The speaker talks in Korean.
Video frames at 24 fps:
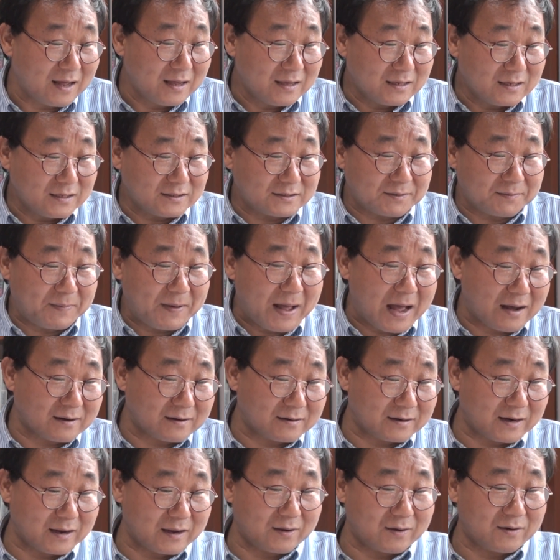이제 파악을
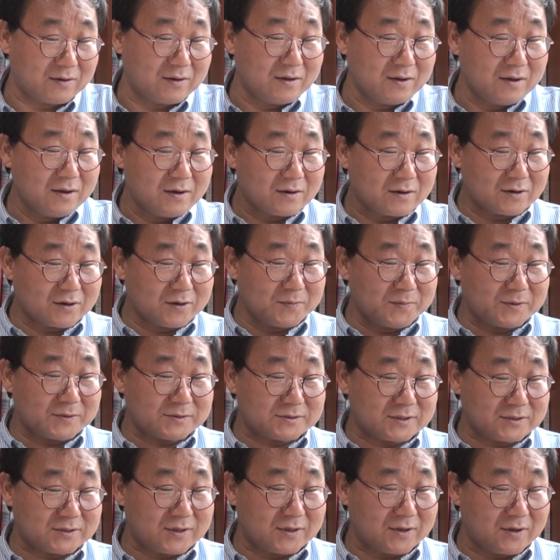해요.
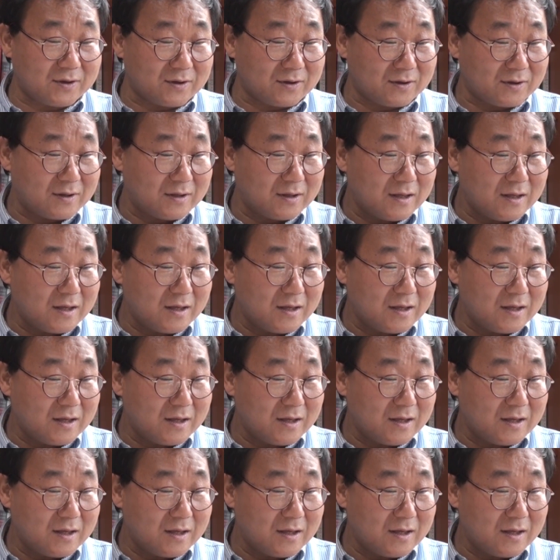그러면서도요.